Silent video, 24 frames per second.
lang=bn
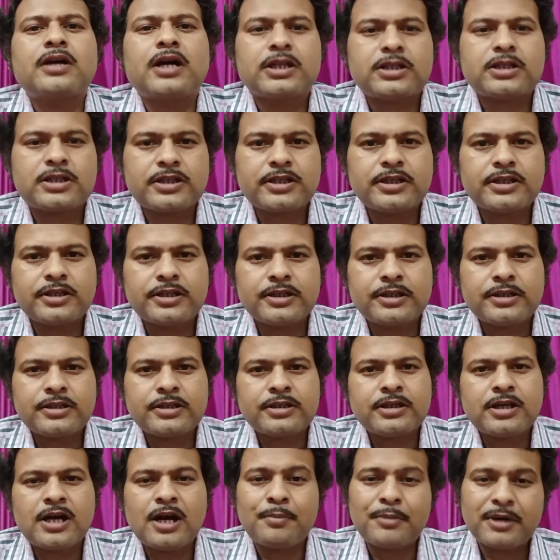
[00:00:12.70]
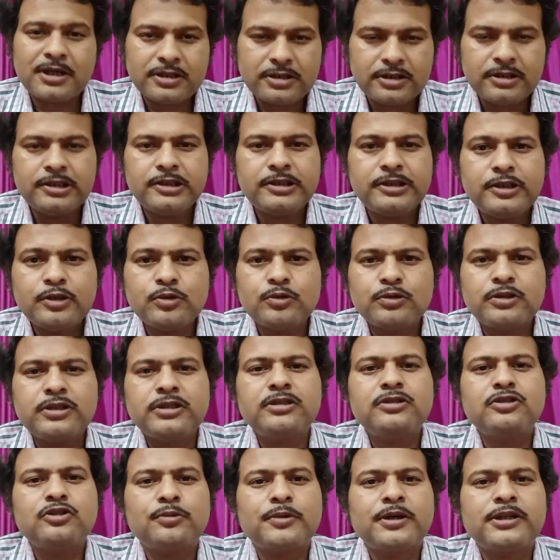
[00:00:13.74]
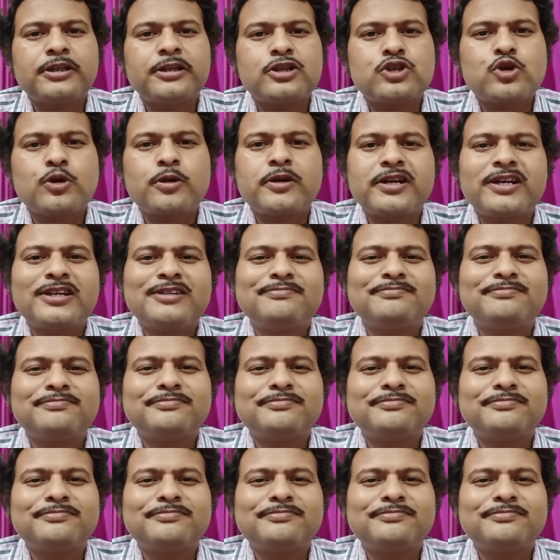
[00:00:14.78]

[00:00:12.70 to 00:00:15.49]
আজকে আমার দ্বিতীয় দিন তোমাদের সঙ্গে